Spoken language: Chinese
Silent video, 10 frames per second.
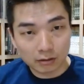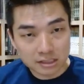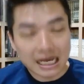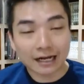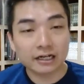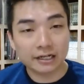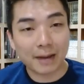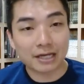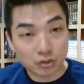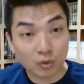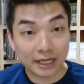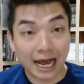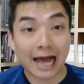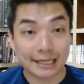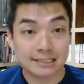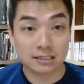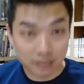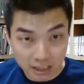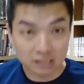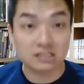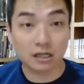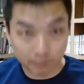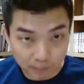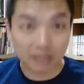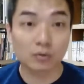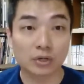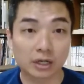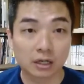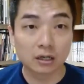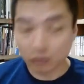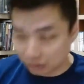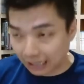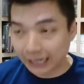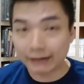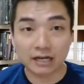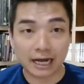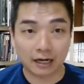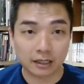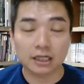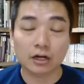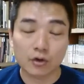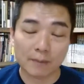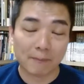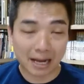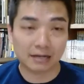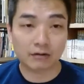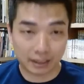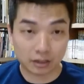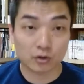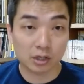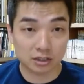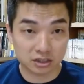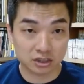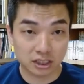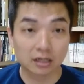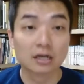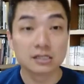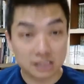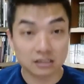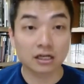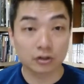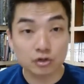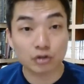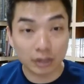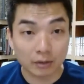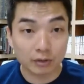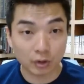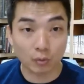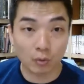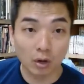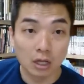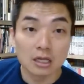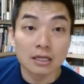下个礼拜就会开始提成辩论了，好，大概要两一个月半到两个月的时间，新的预算案会通过。